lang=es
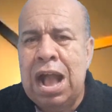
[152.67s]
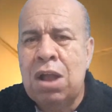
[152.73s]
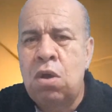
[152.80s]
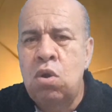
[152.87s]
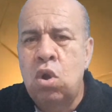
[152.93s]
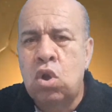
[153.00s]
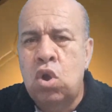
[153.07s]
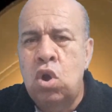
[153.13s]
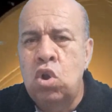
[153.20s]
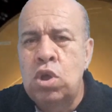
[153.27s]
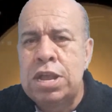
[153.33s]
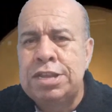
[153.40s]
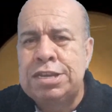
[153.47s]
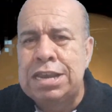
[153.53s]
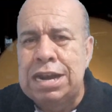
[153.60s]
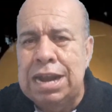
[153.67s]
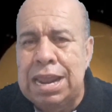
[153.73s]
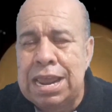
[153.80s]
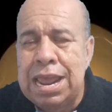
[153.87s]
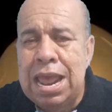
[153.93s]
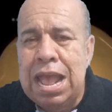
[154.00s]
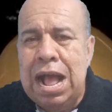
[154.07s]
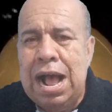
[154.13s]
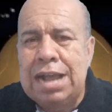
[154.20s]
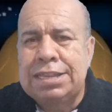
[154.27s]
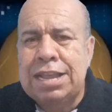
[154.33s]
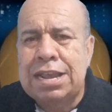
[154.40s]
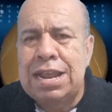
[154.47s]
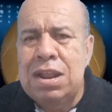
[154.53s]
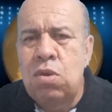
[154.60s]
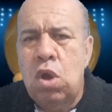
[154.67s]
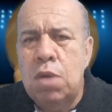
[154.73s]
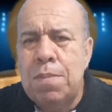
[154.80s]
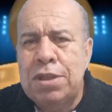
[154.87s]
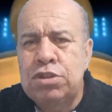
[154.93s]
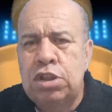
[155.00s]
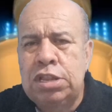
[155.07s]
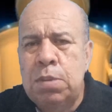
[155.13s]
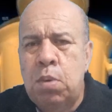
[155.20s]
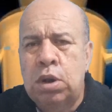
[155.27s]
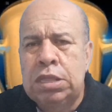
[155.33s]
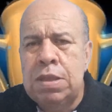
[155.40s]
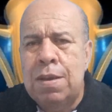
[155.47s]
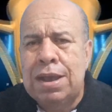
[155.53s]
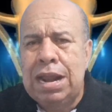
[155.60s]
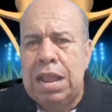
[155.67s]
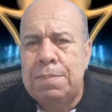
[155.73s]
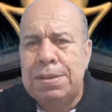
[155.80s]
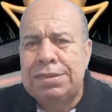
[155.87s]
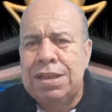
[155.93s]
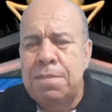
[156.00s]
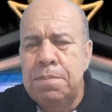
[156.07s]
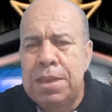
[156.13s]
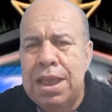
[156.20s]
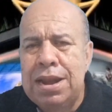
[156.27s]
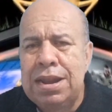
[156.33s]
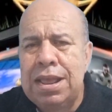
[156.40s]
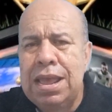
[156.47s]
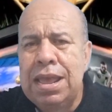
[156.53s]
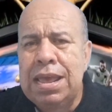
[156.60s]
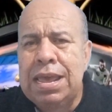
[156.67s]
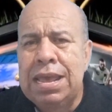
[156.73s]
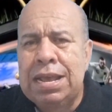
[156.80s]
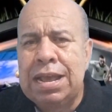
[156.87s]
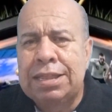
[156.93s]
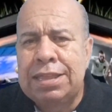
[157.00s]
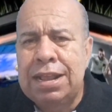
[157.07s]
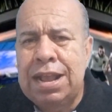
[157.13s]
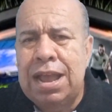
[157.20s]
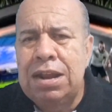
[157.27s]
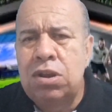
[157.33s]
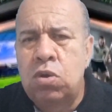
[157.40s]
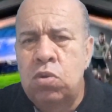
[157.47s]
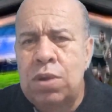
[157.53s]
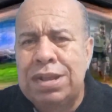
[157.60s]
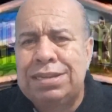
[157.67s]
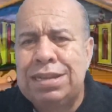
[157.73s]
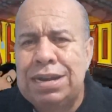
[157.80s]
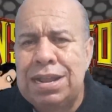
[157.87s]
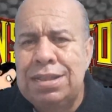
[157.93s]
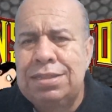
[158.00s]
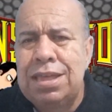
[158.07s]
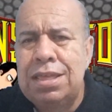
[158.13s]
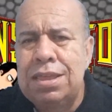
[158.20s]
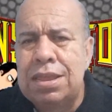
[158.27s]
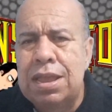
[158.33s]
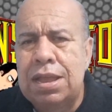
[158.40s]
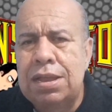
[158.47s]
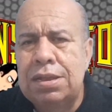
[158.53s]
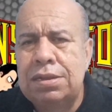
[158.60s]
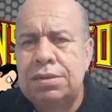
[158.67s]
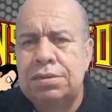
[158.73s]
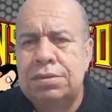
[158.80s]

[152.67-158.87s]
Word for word: a Colo Colo de Chile. Hasta aquí la información deportiva, que la pasen bien y que tengan un excelente día.